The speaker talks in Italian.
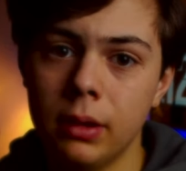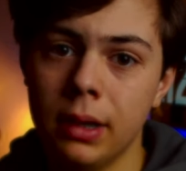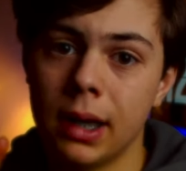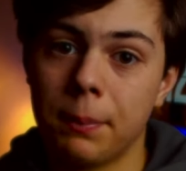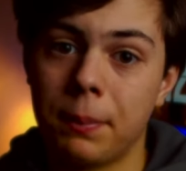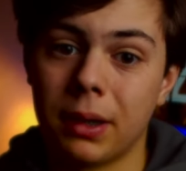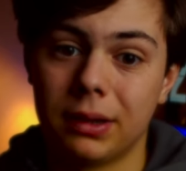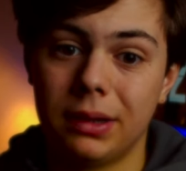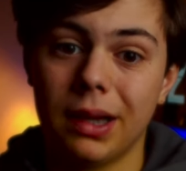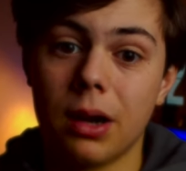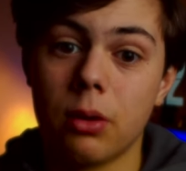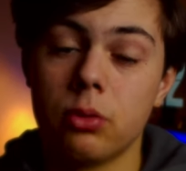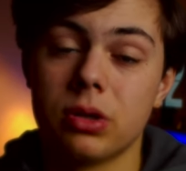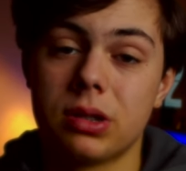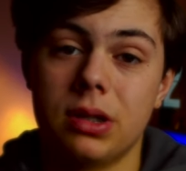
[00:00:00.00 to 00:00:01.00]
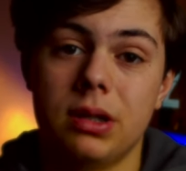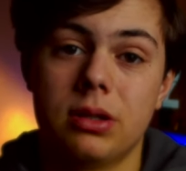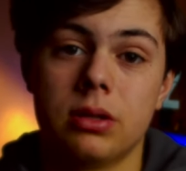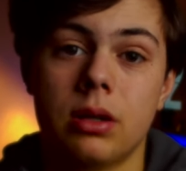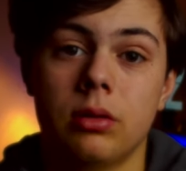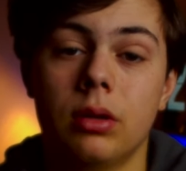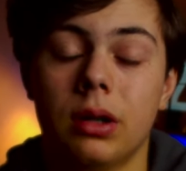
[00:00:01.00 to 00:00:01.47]
nella parte audio
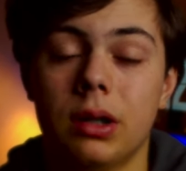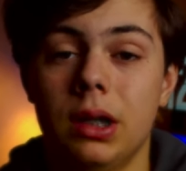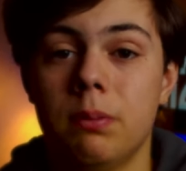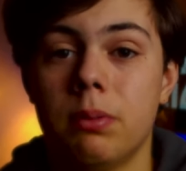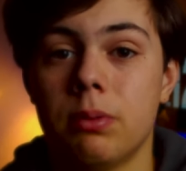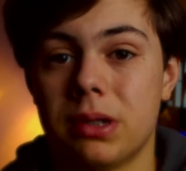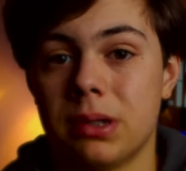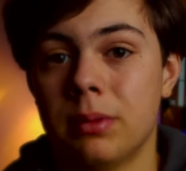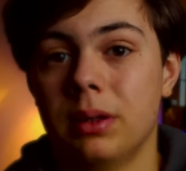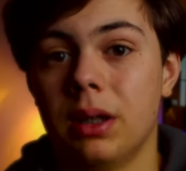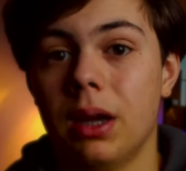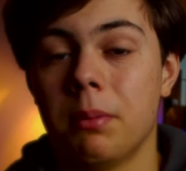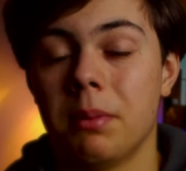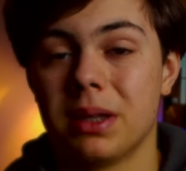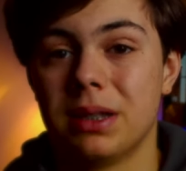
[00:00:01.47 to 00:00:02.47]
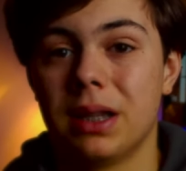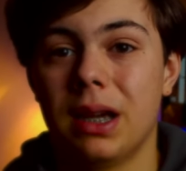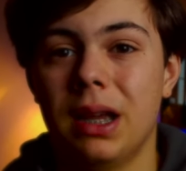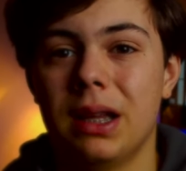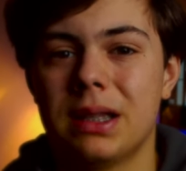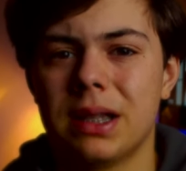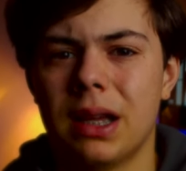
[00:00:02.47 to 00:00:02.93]
selezionando la clip possiamo andare a abbassarla
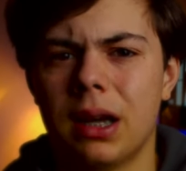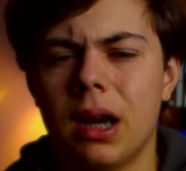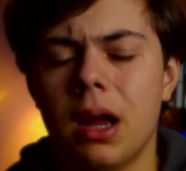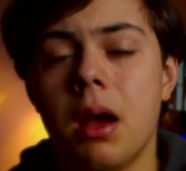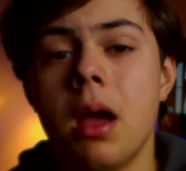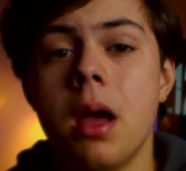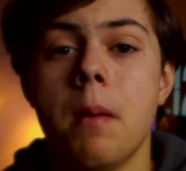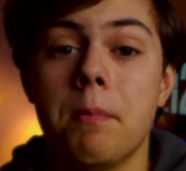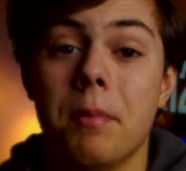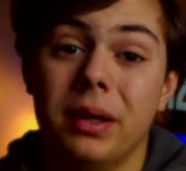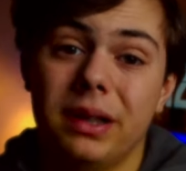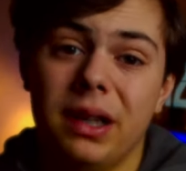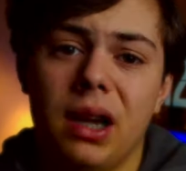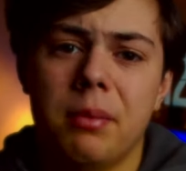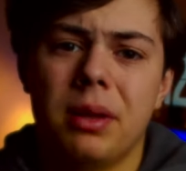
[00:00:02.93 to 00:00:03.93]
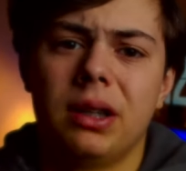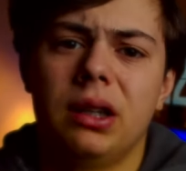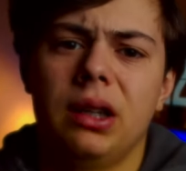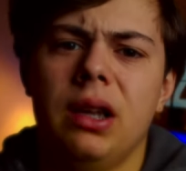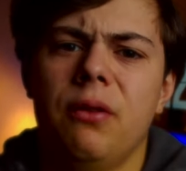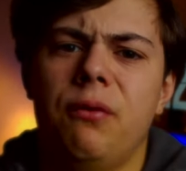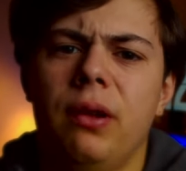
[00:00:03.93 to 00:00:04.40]
e alzarla, ma andare a mettere
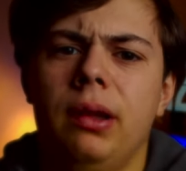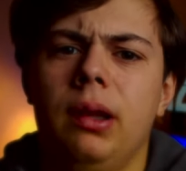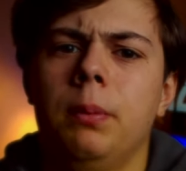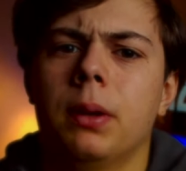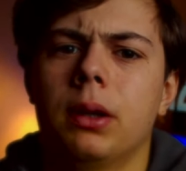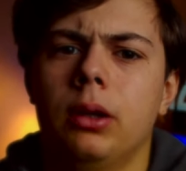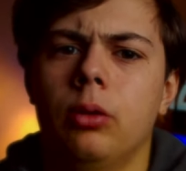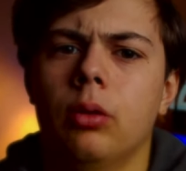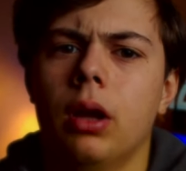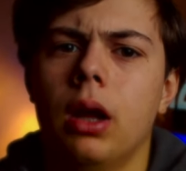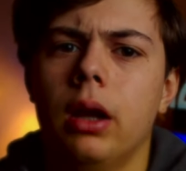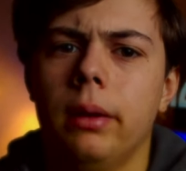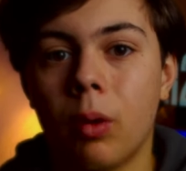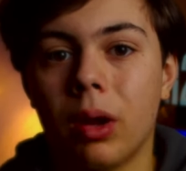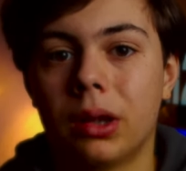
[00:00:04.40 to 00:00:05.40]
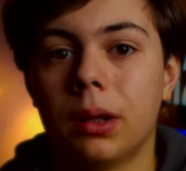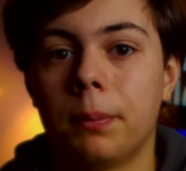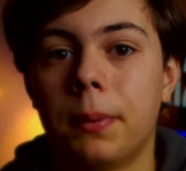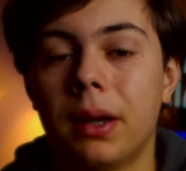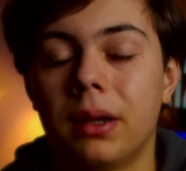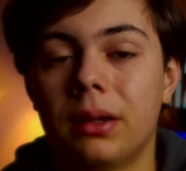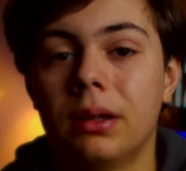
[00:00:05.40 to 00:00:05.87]
degli effetti particolari. Quarta
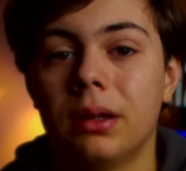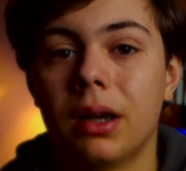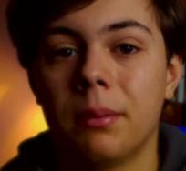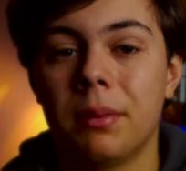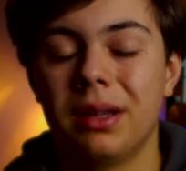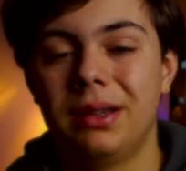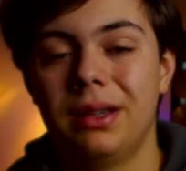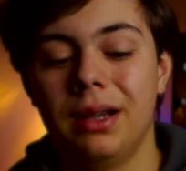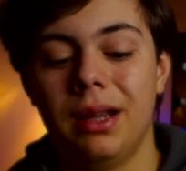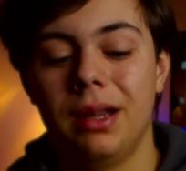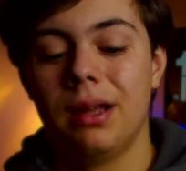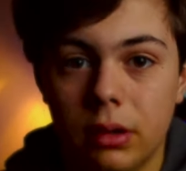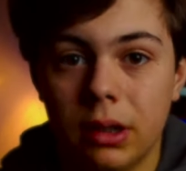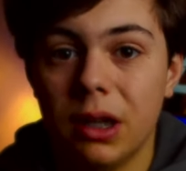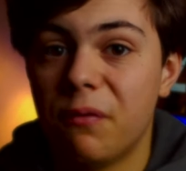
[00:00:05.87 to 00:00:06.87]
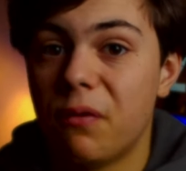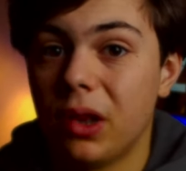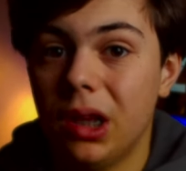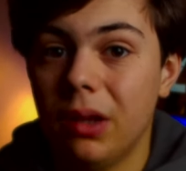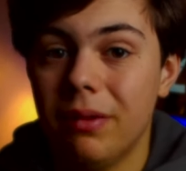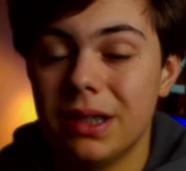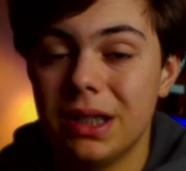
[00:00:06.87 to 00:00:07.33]
parte andare a mettere degli
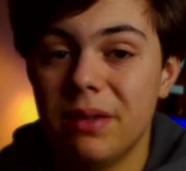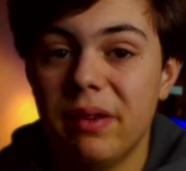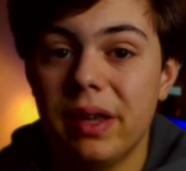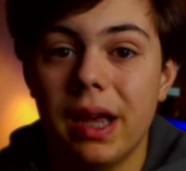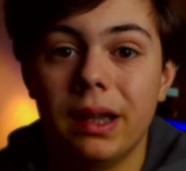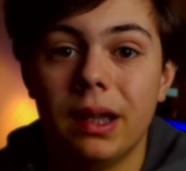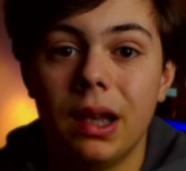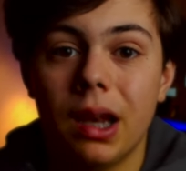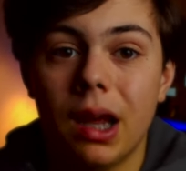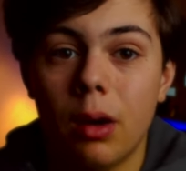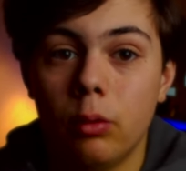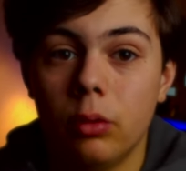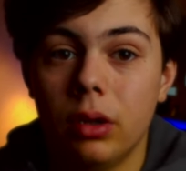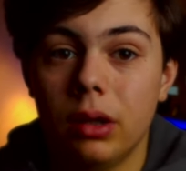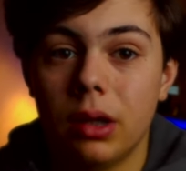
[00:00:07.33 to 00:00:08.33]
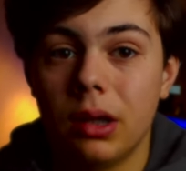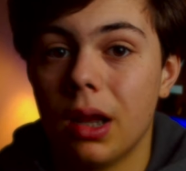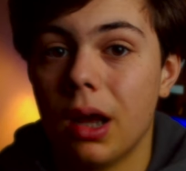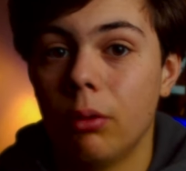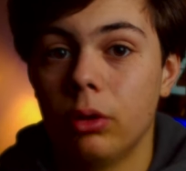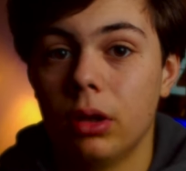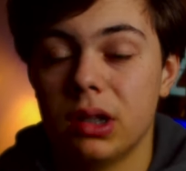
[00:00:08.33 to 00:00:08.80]
effetti visivi e dell'audio, dell
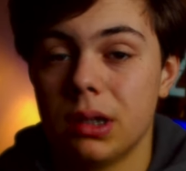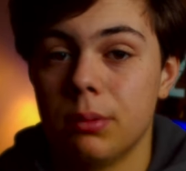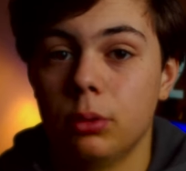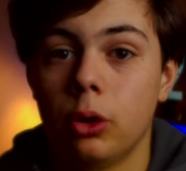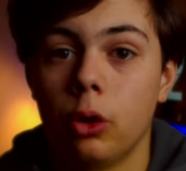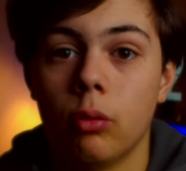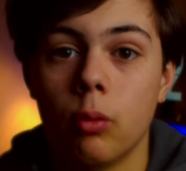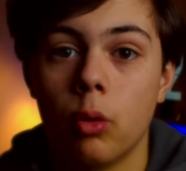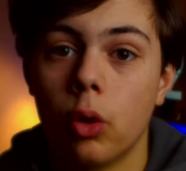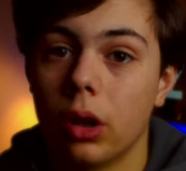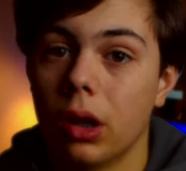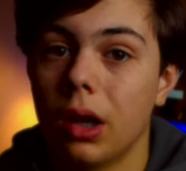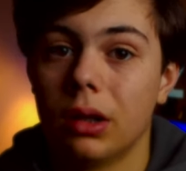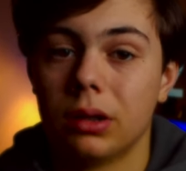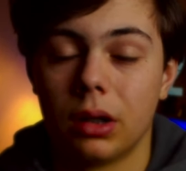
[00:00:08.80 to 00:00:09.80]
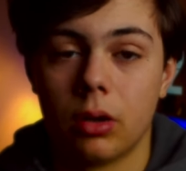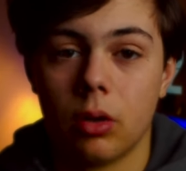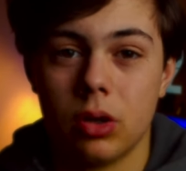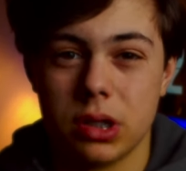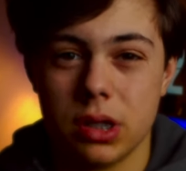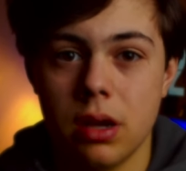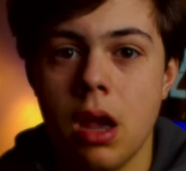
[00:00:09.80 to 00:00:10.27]
ad esempio di rumori, delle altre
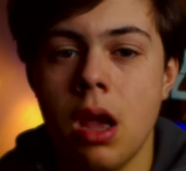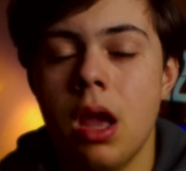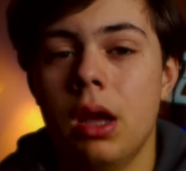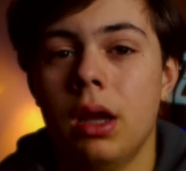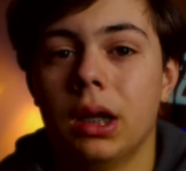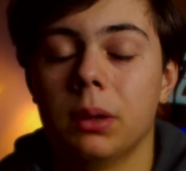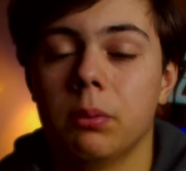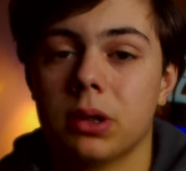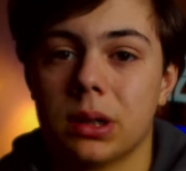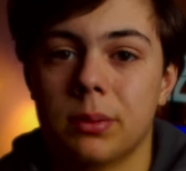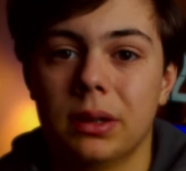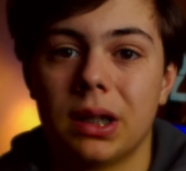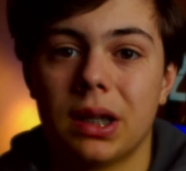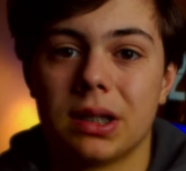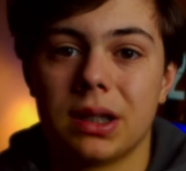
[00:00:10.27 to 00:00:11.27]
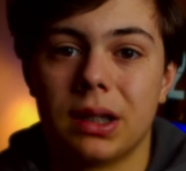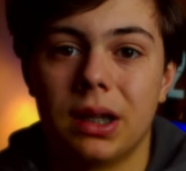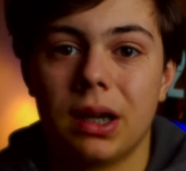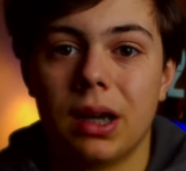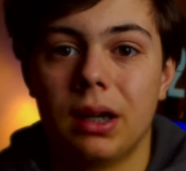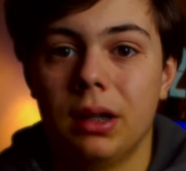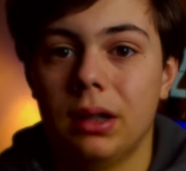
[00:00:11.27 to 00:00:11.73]
cose che possiamo andare a
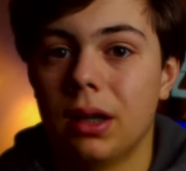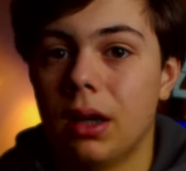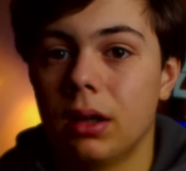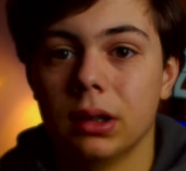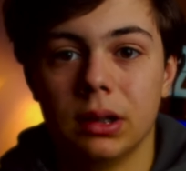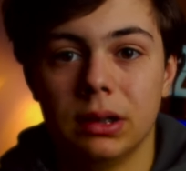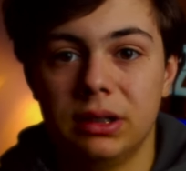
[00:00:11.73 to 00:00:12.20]
scaricare da dei